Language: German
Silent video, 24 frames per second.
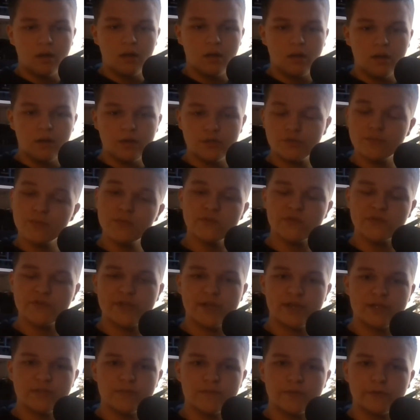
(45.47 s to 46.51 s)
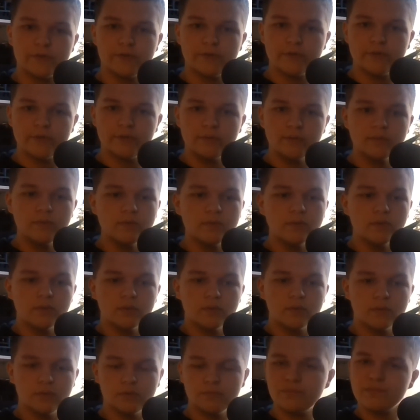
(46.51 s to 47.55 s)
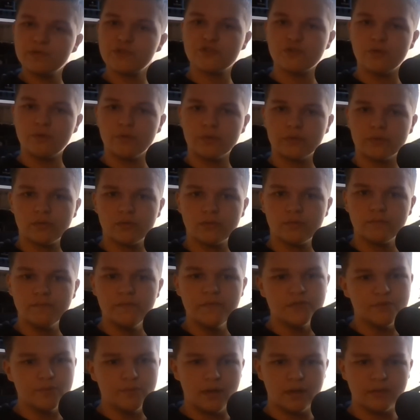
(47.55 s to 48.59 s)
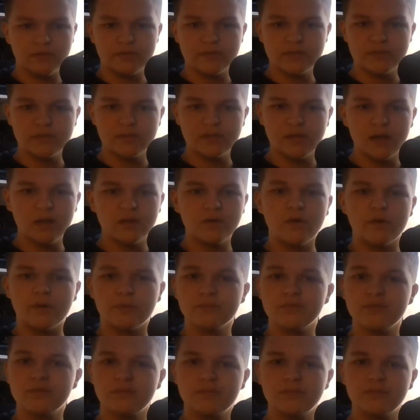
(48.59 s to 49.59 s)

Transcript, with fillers: Ich wünsche euch ganz viel Glück und mal schauen, wer so alles drankommt.